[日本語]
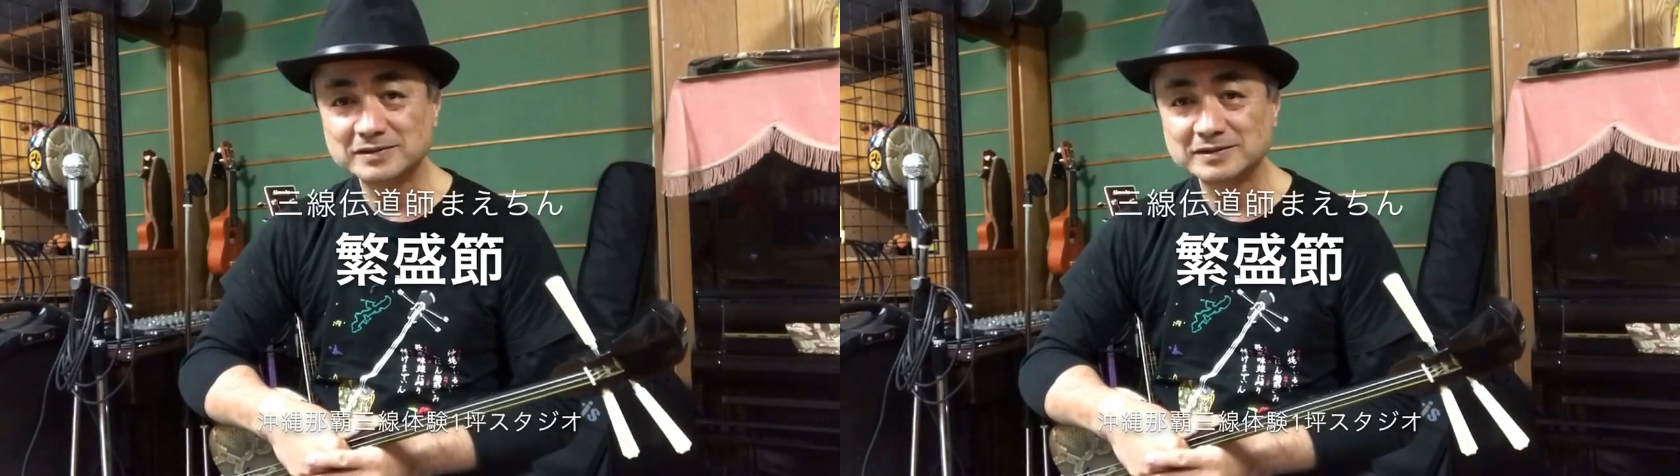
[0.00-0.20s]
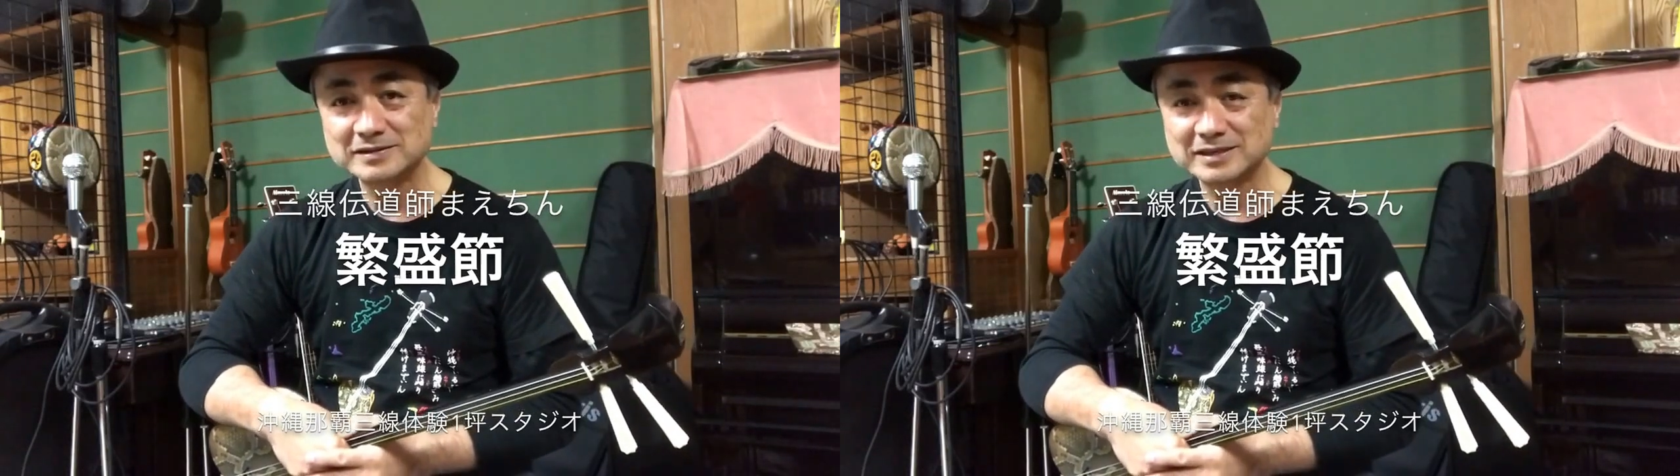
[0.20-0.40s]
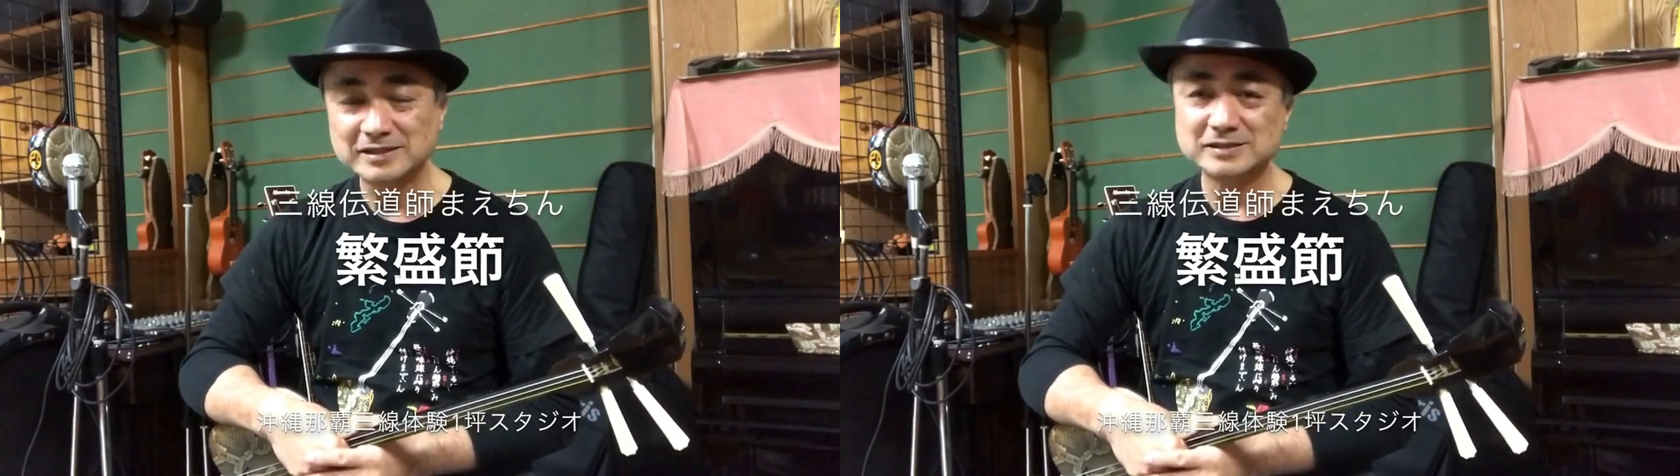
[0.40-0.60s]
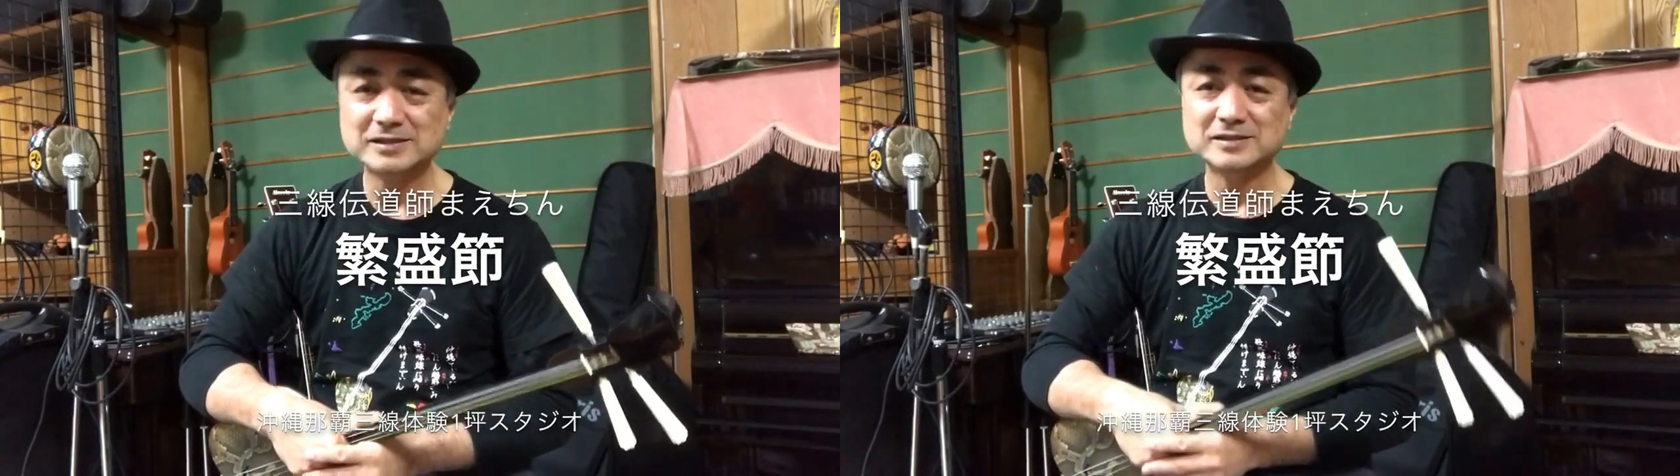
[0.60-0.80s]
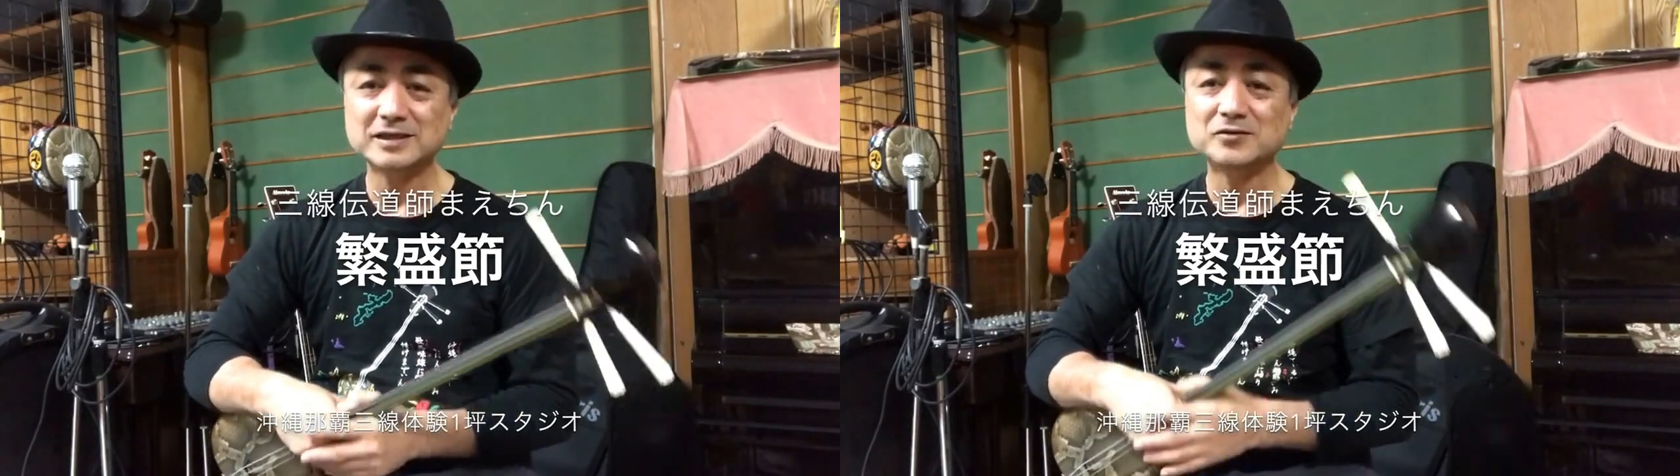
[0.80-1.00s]
三
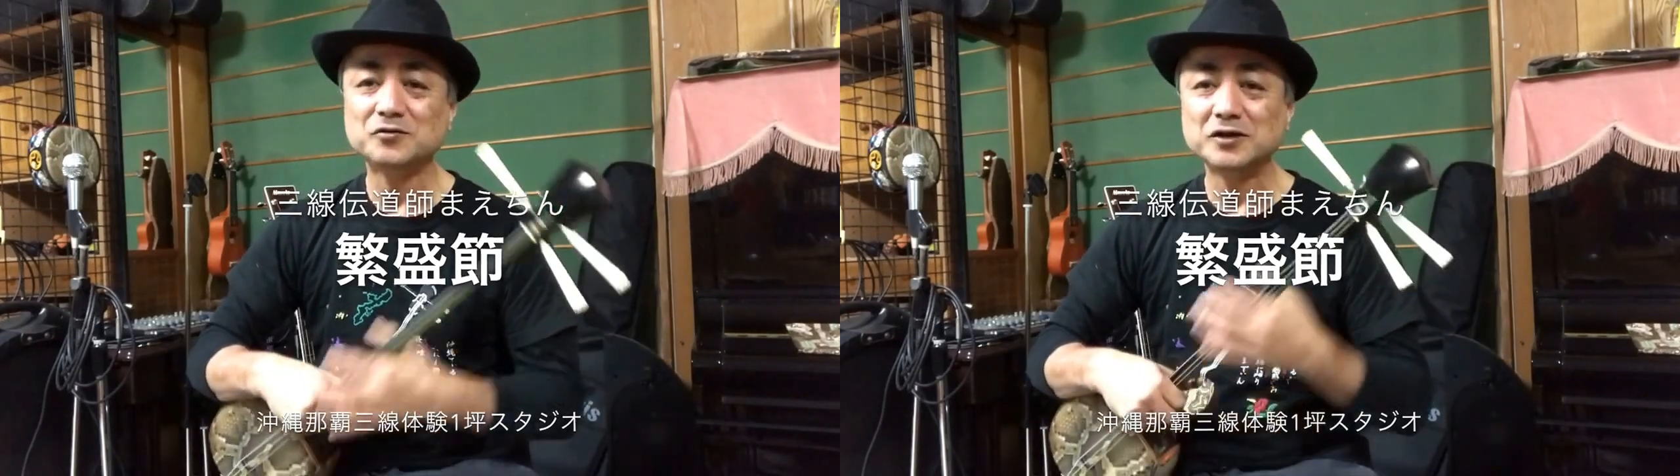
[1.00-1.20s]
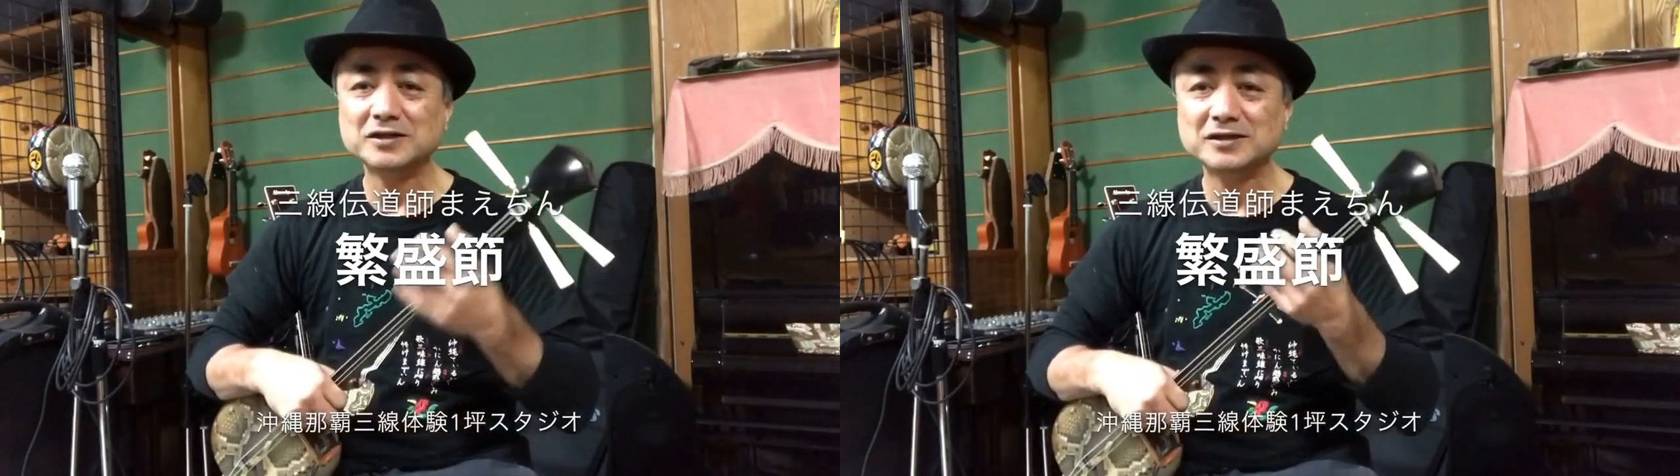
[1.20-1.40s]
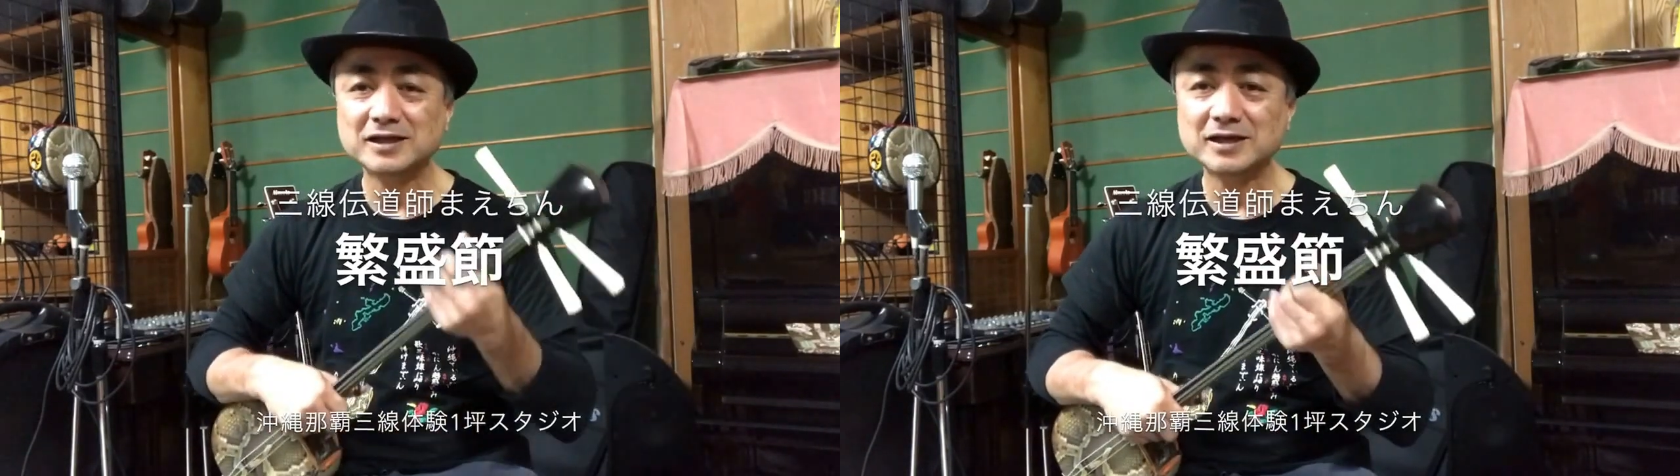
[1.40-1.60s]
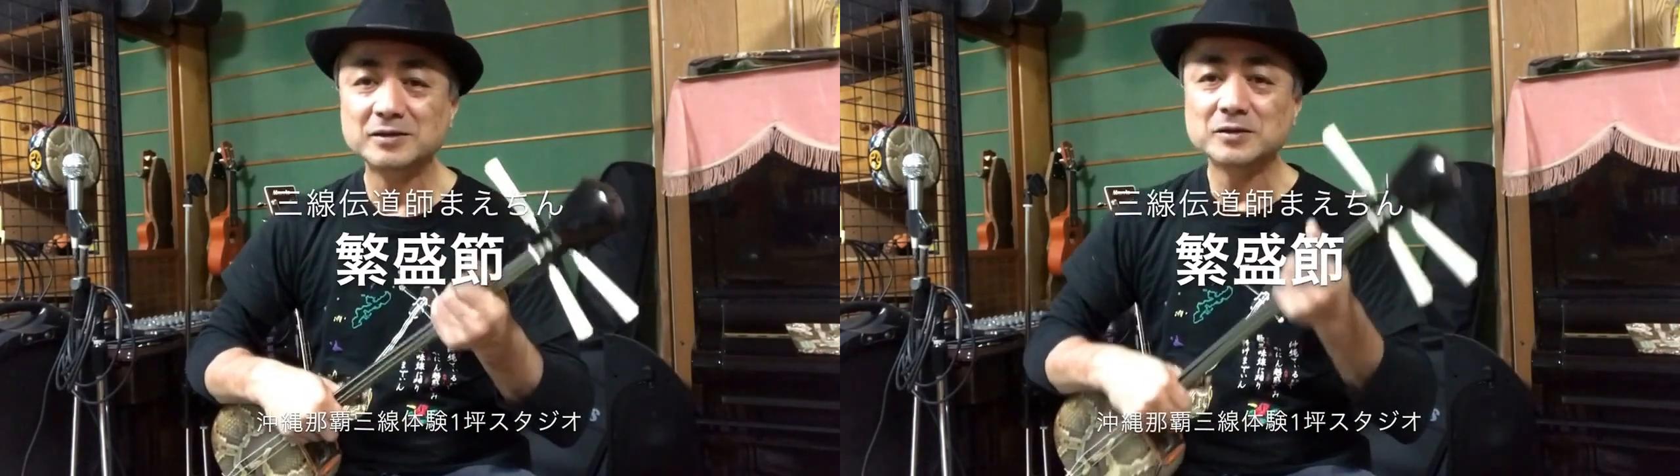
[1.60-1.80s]
振ってこうやって、